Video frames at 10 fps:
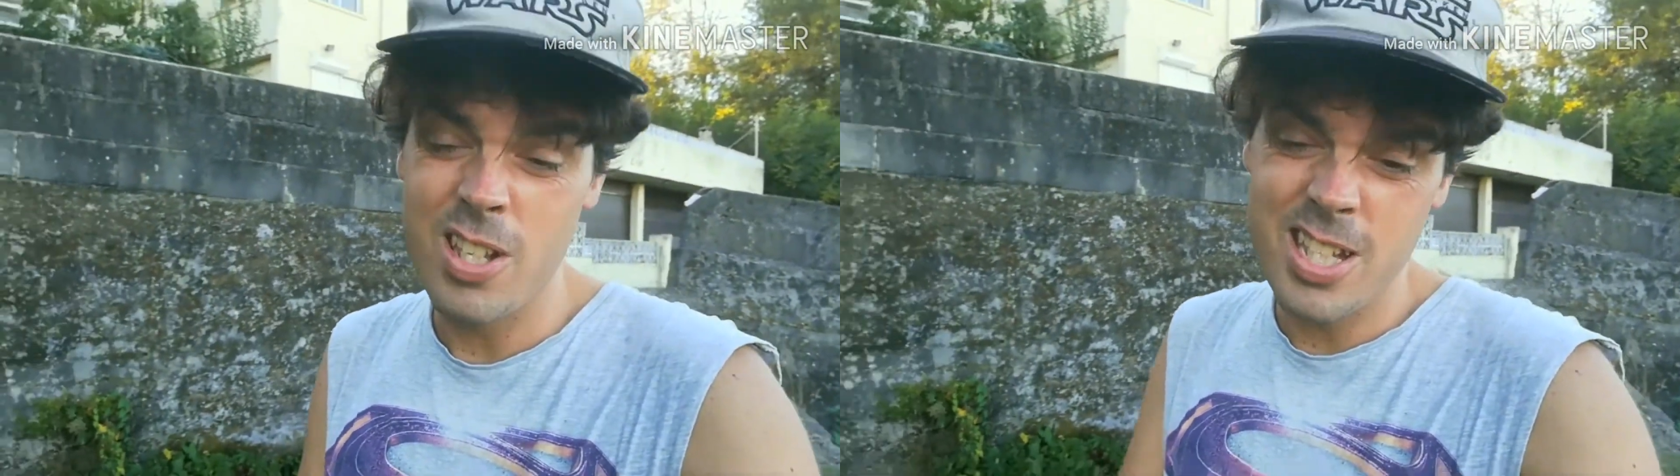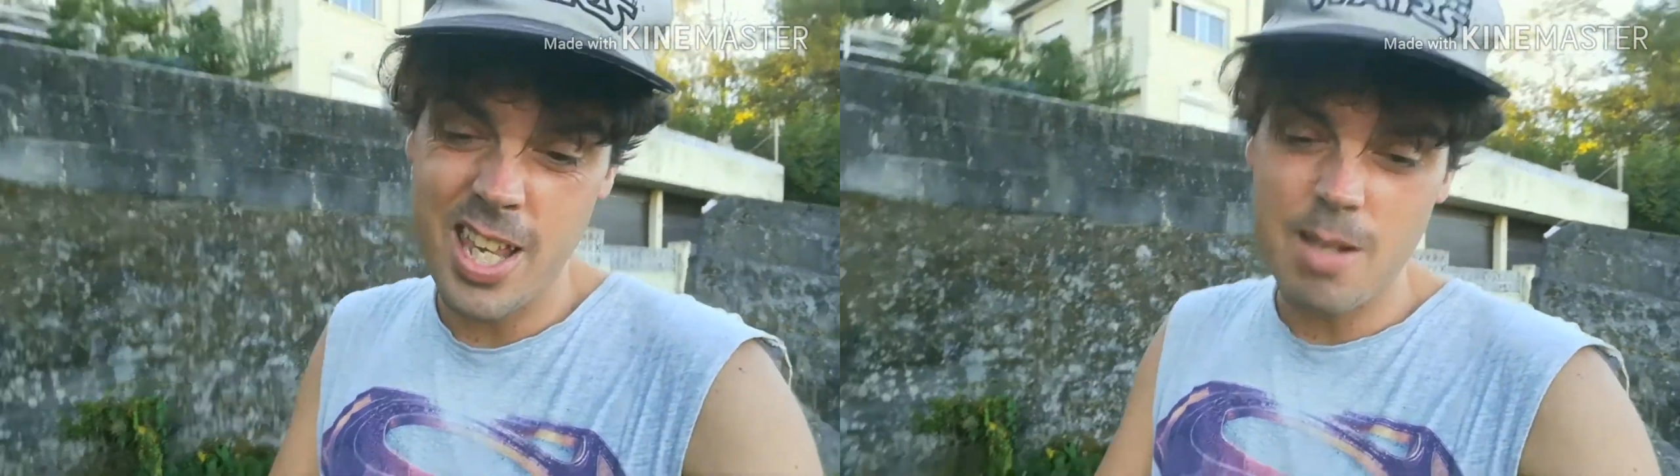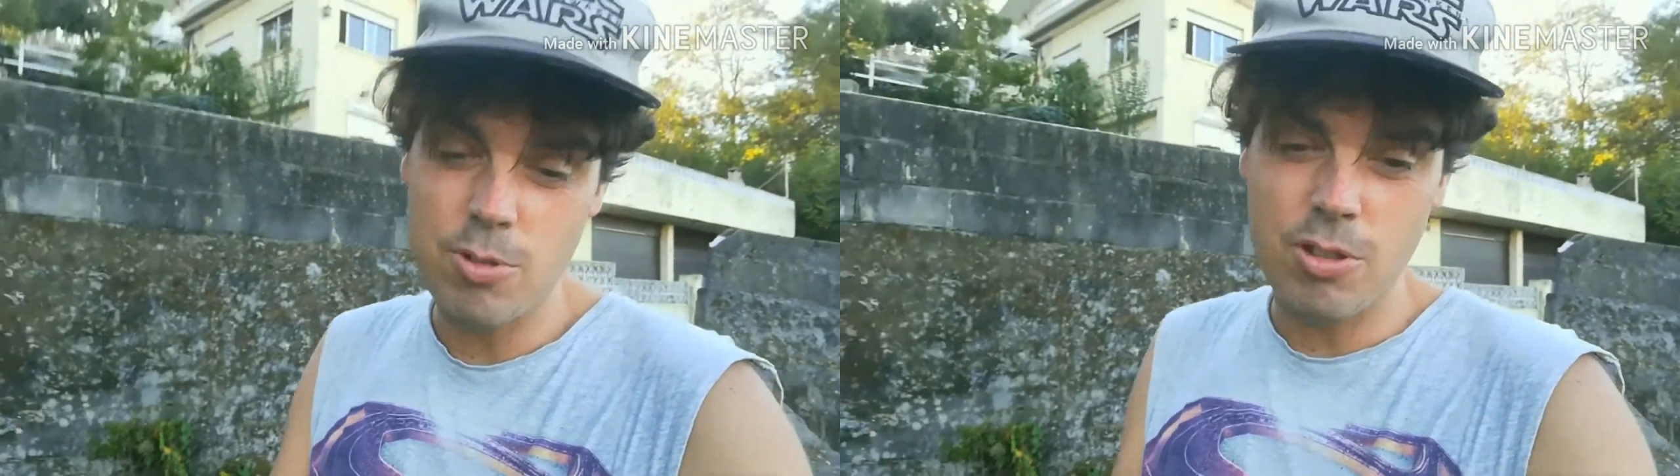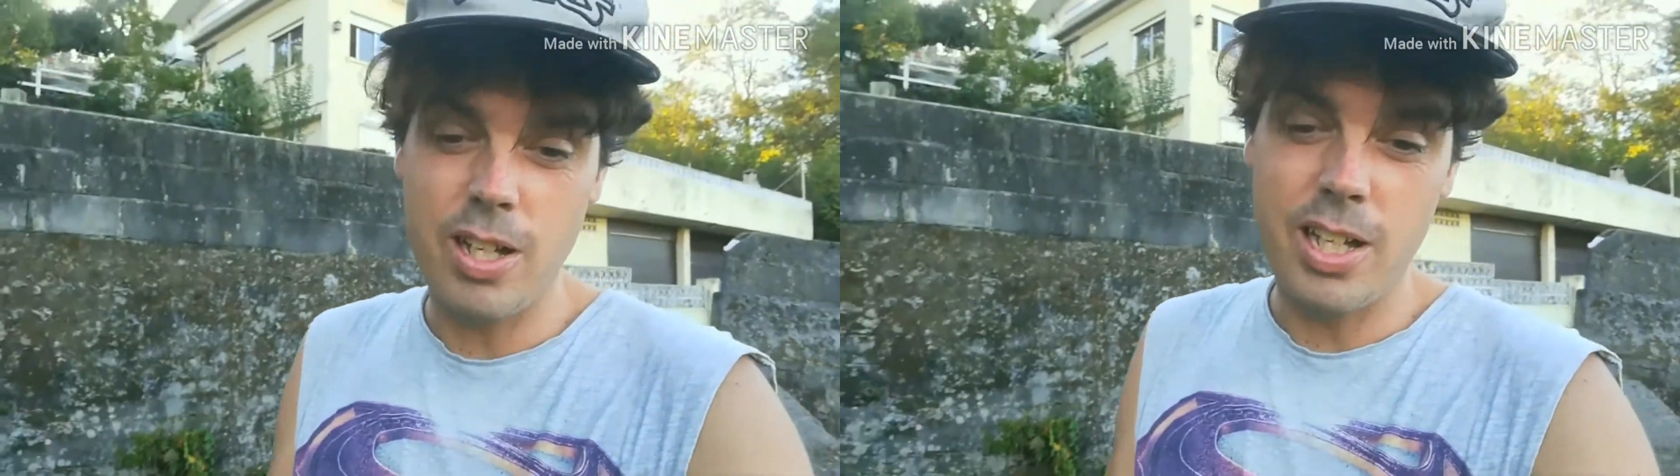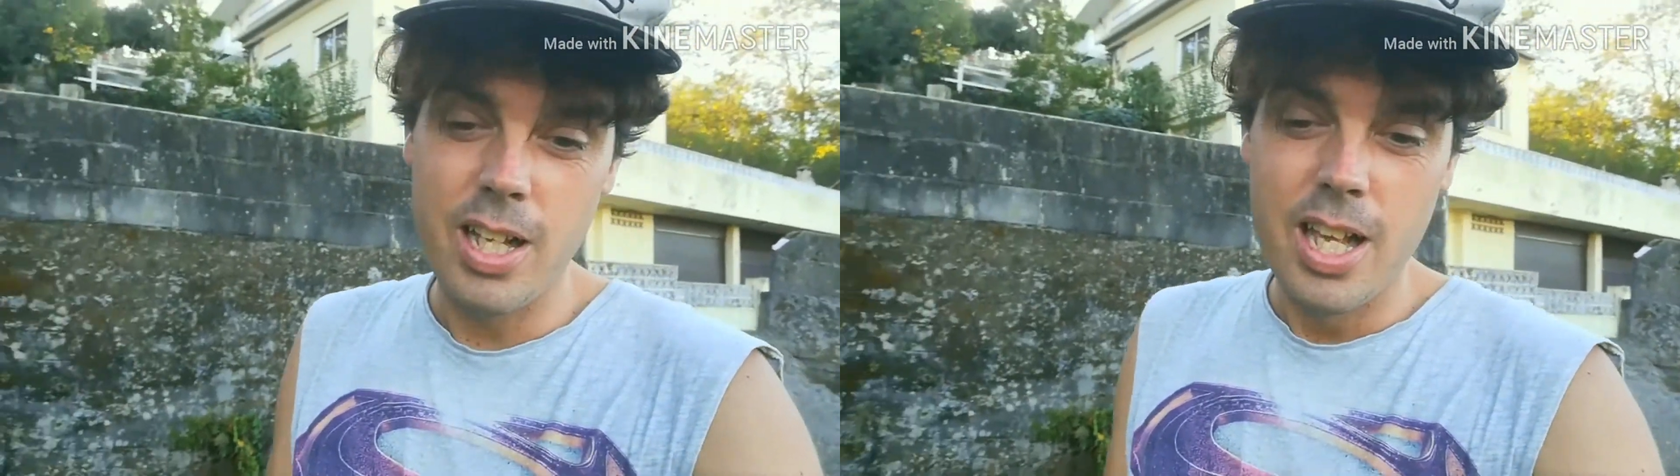y si quedamos con
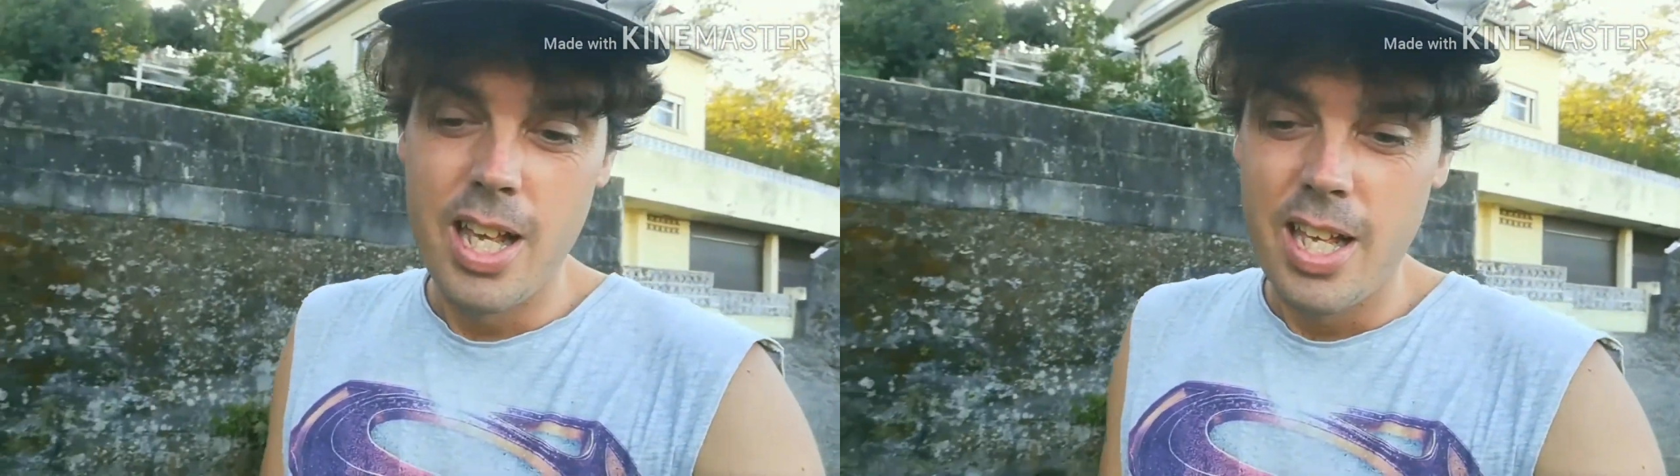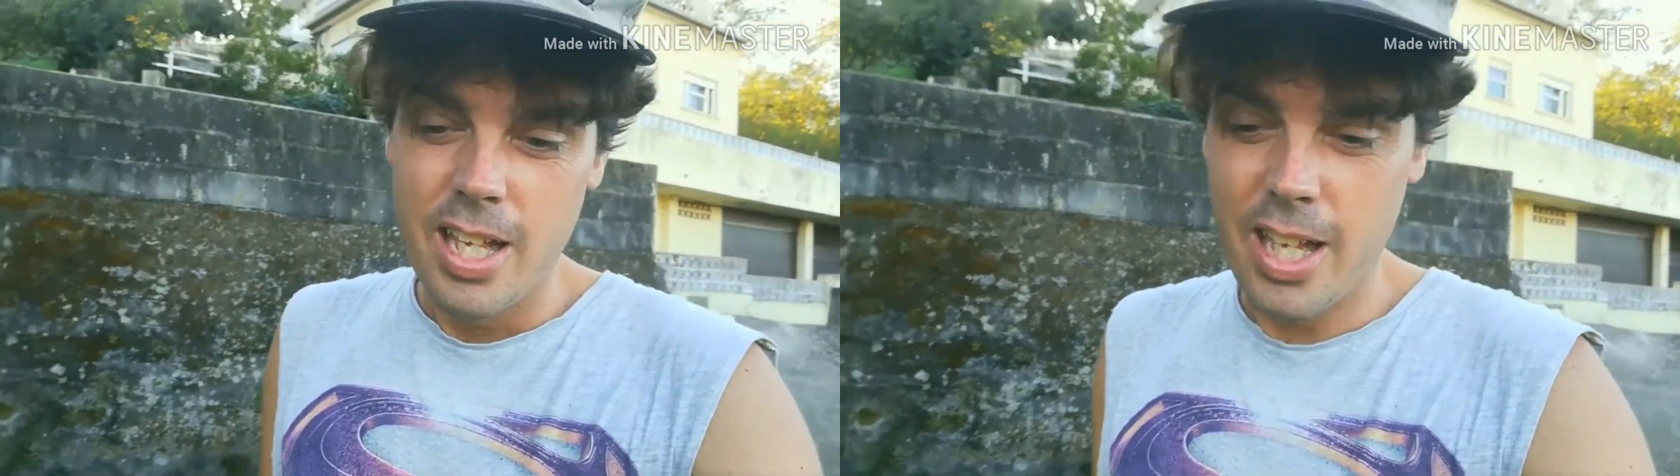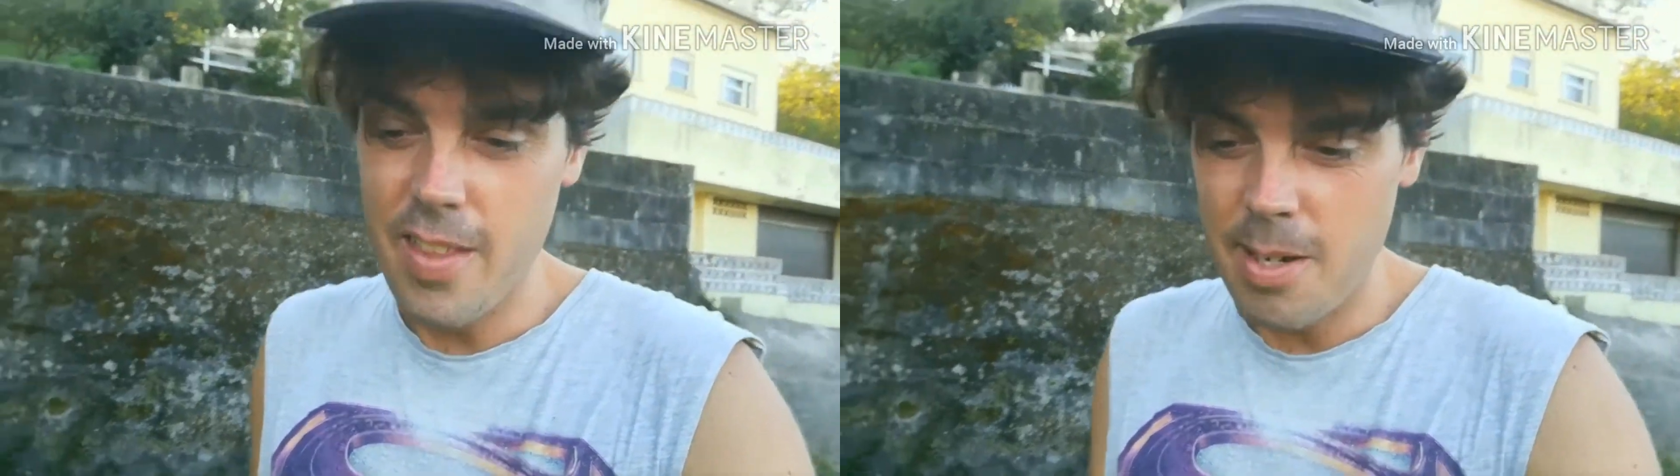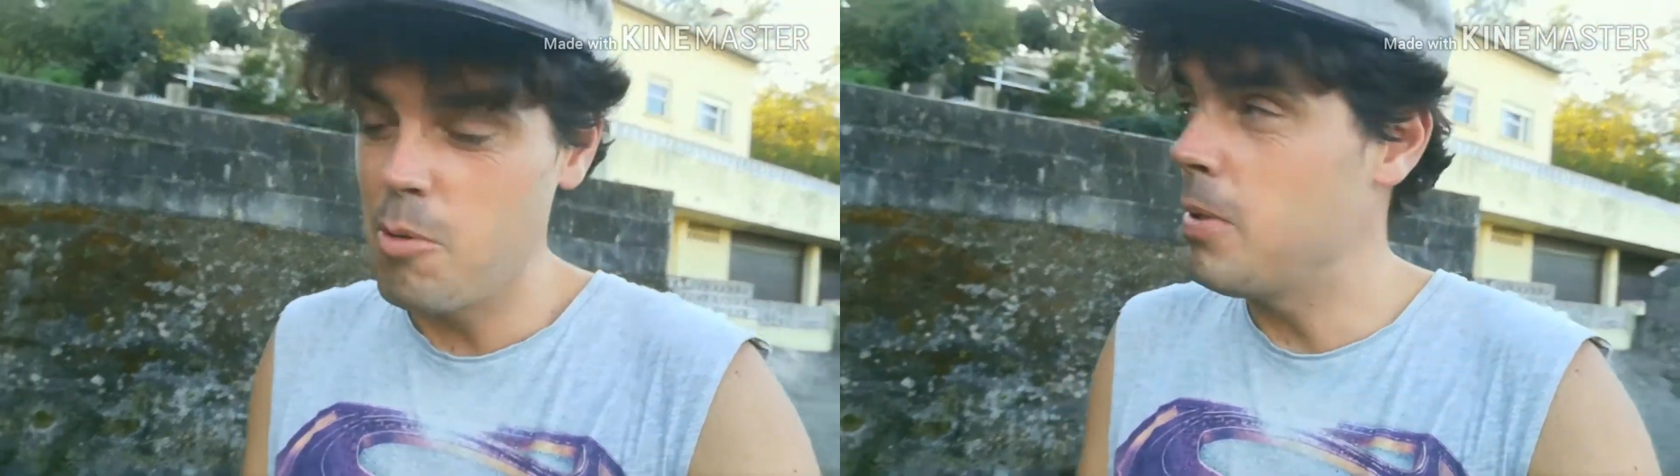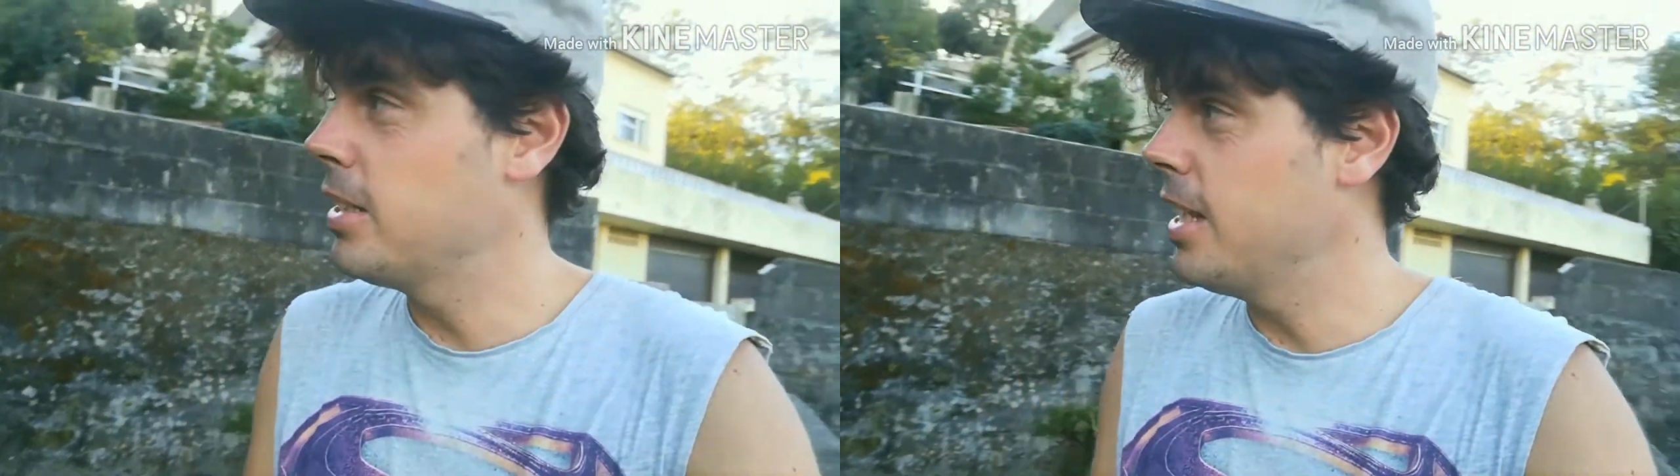él, quedaremos más